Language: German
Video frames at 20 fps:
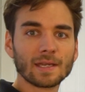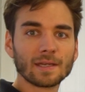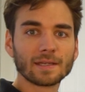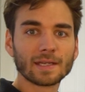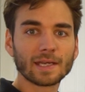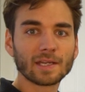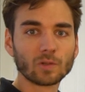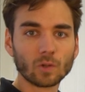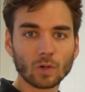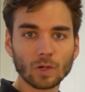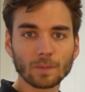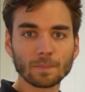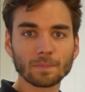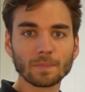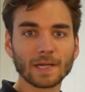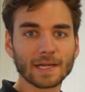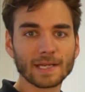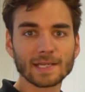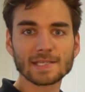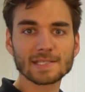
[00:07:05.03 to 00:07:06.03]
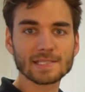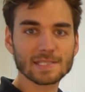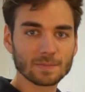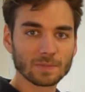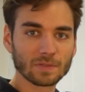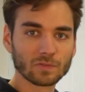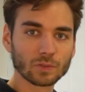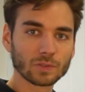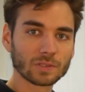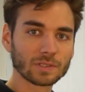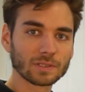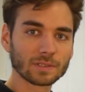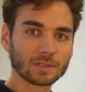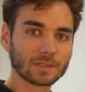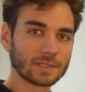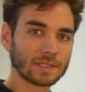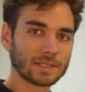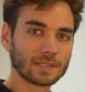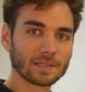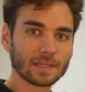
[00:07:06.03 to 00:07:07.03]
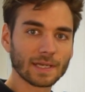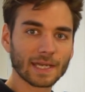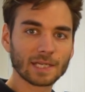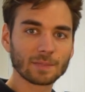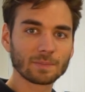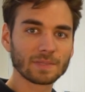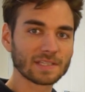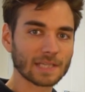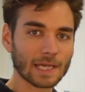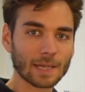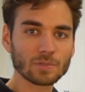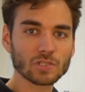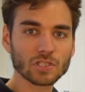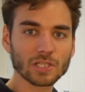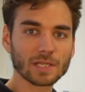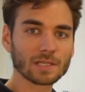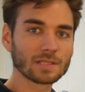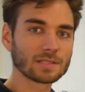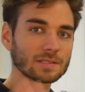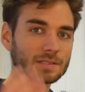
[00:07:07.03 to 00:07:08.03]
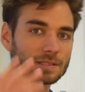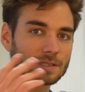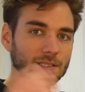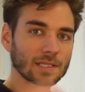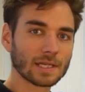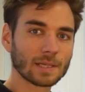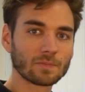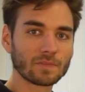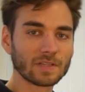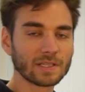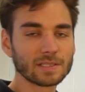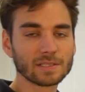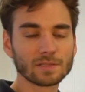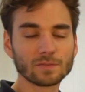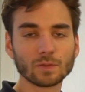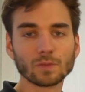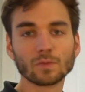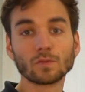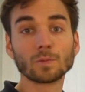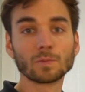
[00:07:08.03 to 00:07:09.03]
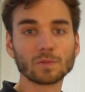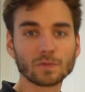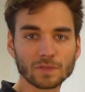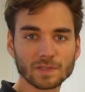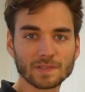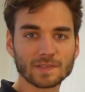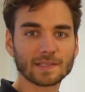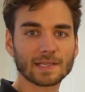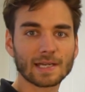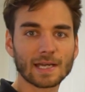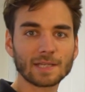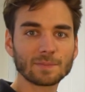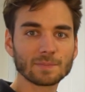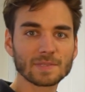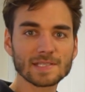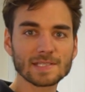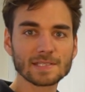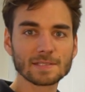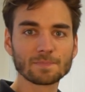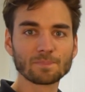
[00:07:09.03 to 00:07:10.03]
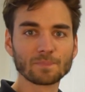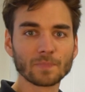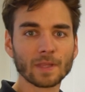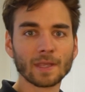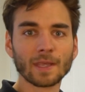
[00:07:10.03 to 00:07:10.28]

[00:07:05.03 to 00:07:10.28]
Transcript: Nach Norm heißt, man würde in einem Meter Abstand in einem Winkel von 45 Grad messen.